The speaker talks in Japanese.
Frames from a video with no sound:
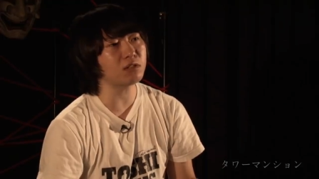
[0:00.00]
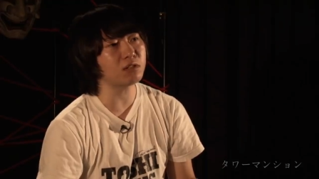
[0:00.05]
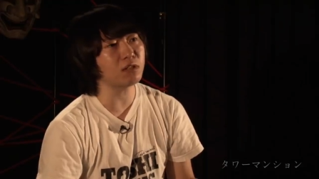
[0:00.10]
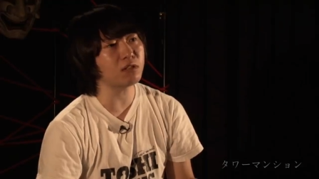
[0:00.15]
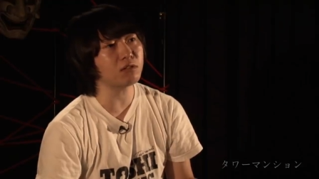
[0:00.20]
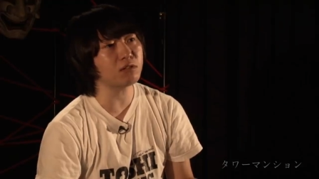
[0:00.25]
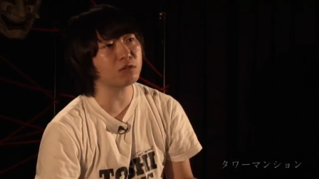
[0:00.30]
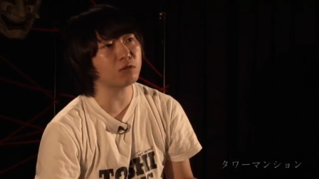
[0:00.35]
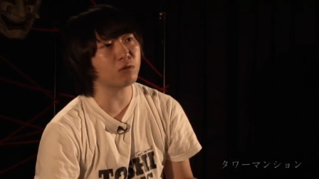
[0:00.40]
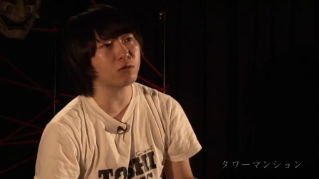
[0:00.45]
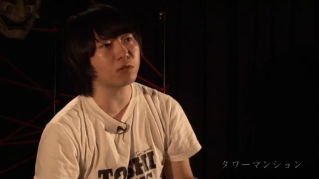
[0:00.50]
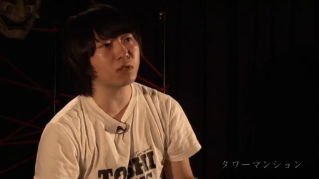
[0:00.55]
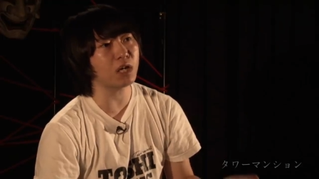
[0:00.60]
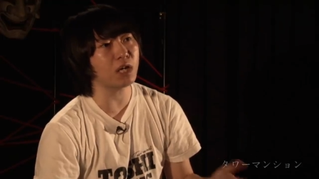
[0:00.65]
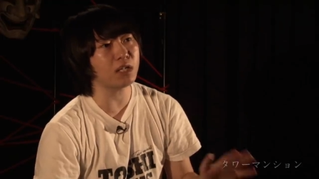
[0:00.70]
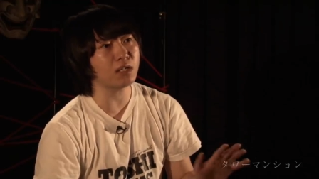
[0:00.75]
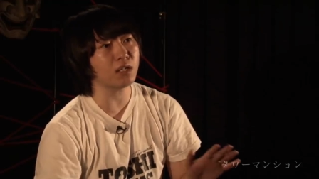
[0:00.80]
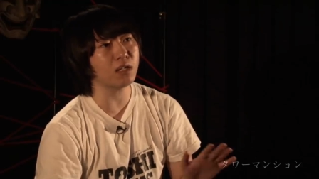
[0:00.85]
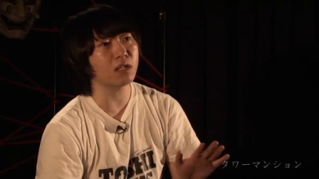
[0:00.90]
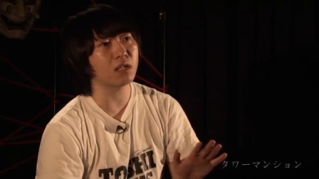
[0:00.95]
してる状
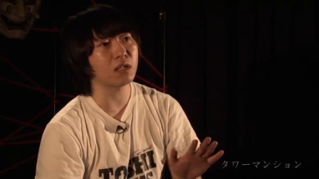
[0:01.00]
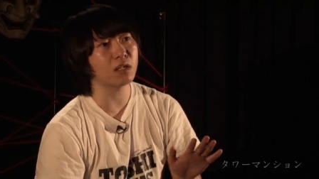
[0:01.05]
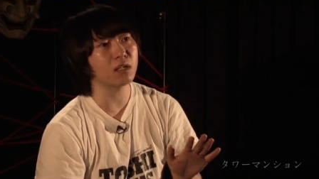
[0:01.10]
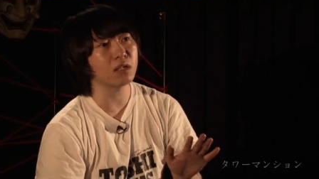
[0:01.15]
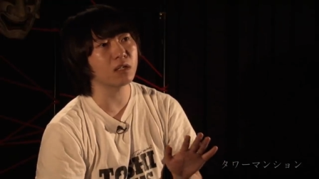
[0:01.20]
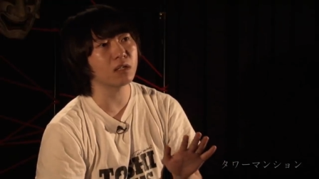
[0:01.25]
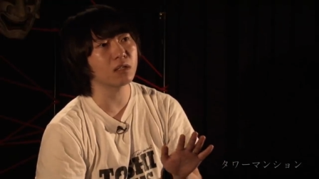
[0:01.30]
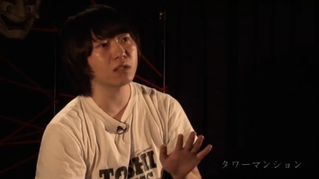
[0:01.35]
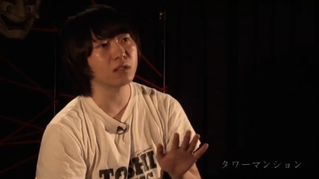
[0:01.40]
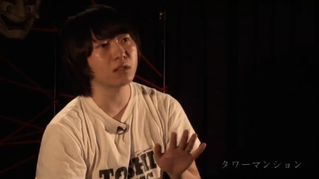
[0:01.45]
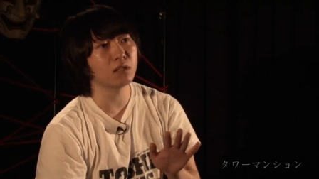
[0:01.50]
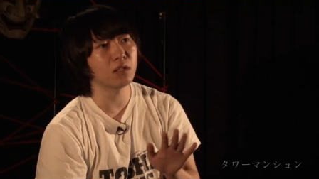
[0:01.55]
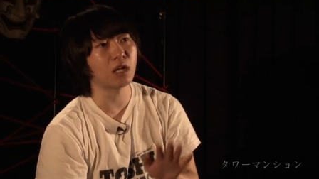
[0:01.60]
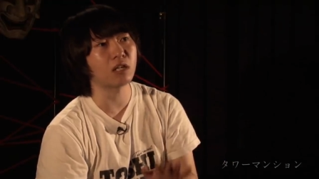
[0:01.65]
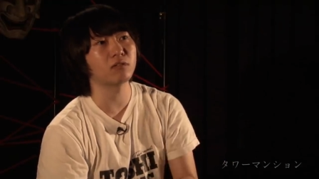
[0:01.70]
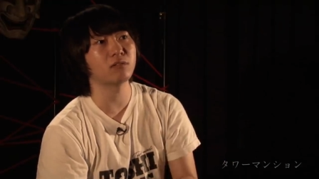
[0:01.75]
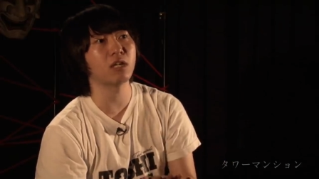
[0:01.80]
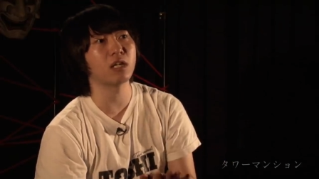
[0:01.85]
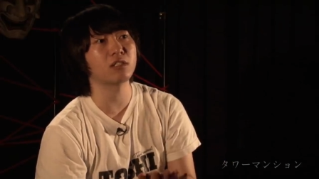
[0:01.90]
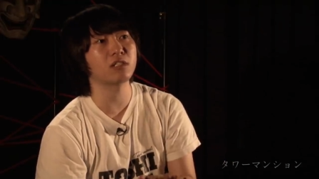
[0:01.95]
態で
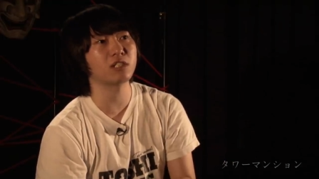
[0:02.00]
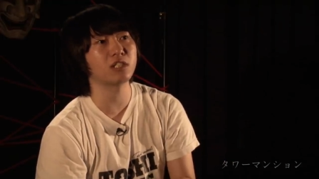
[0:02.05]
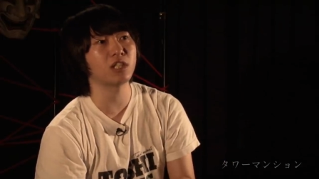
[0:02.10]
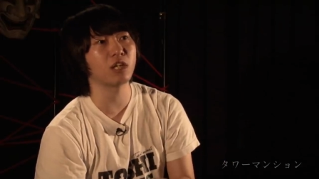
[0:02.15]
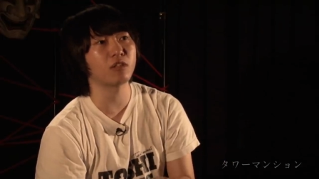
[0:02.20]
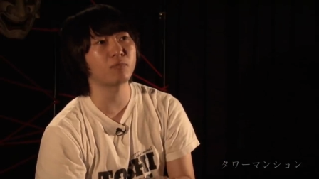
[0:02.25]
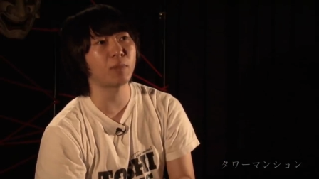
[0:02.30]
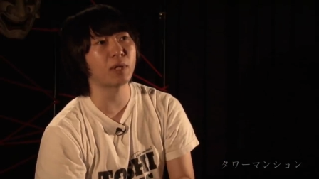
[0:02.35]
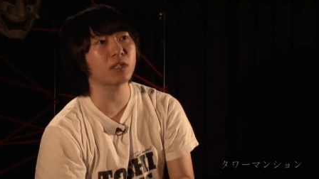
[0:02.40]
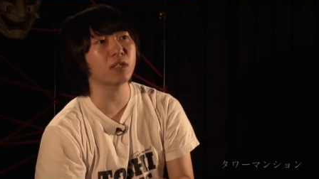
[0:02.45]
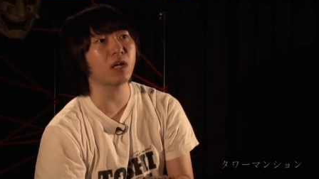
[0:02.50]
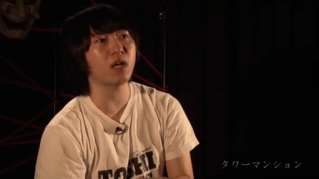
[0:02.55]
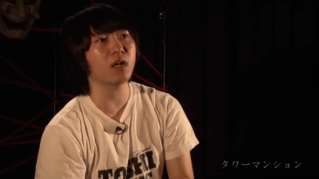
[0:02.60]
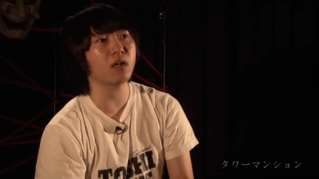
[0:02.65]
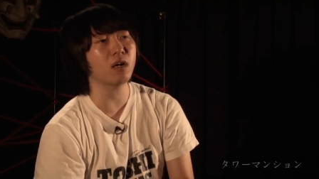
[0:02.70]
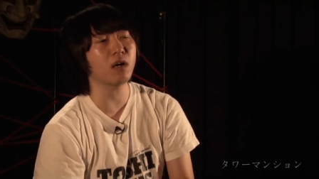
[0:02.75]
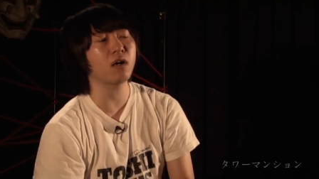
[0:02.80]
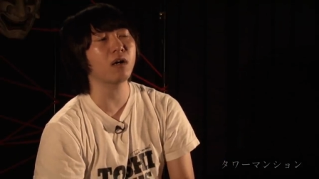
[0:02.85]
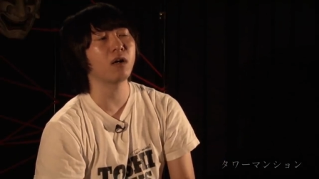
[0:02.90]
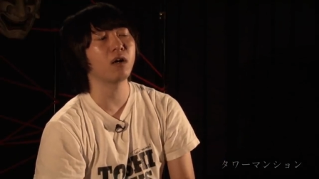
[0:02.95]
亡くなっちゃう
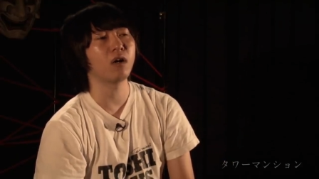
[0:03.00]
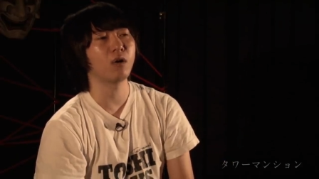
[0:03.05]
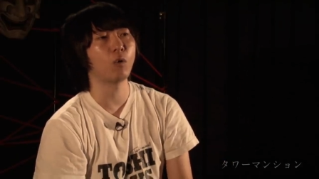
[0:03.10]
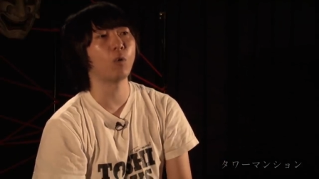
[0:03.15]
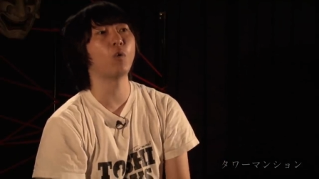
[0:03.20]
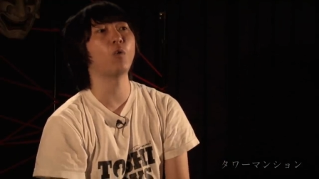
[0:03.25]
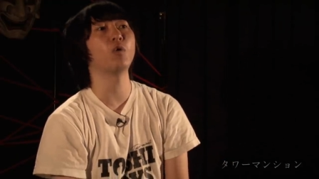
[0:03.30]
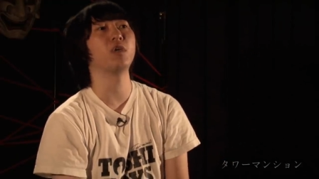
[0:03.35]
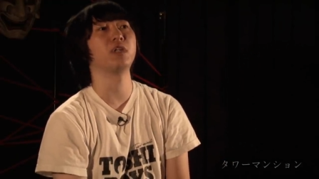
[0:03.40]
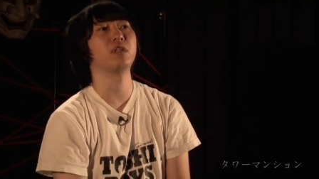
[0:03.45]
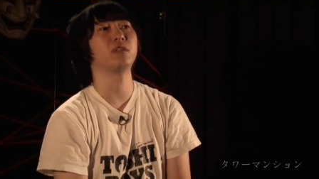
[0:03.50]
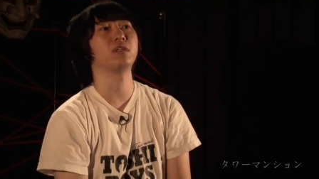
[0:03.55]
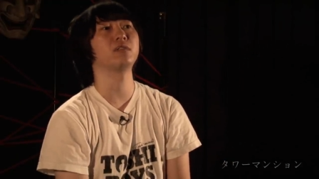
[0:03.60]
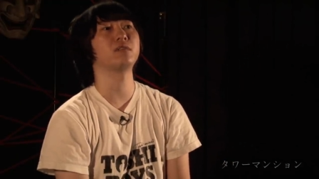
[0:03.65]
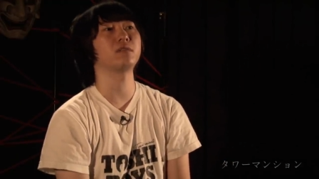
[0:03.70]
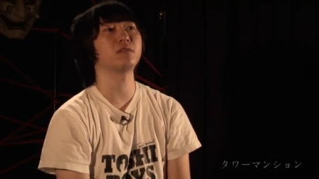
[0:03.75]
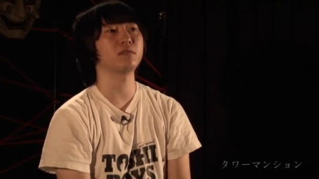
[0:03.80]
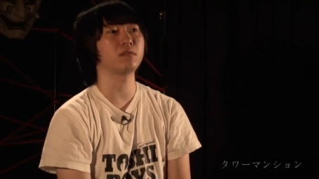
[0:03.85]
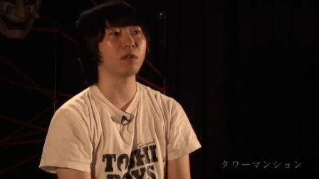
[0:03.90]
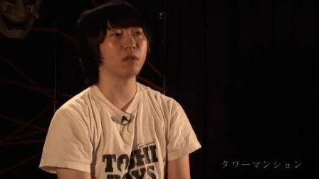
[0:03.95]
パターンが多いんで
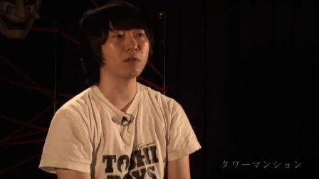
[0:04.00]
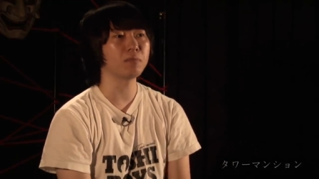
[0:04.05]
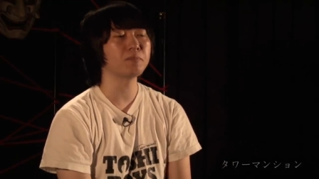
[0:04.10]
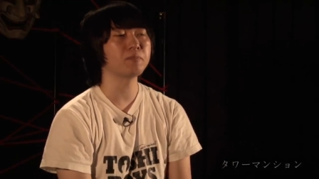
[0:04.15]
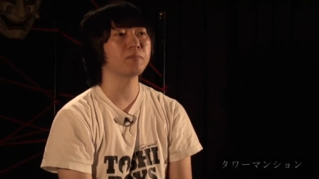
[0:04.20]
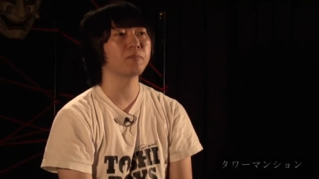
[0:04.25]
すって。